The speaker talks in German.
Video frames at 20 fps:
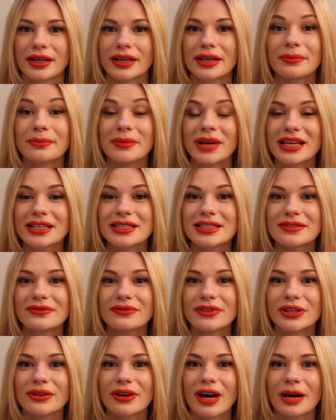Im
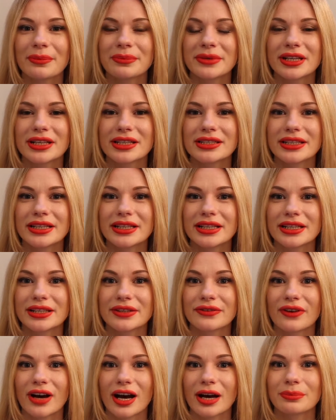letzten Video habt ihr gesehen,
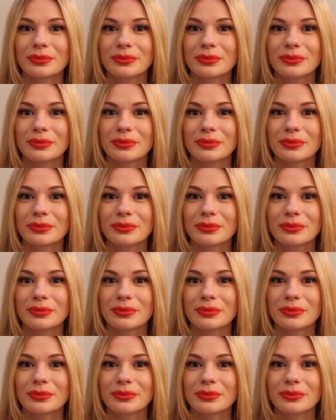ich war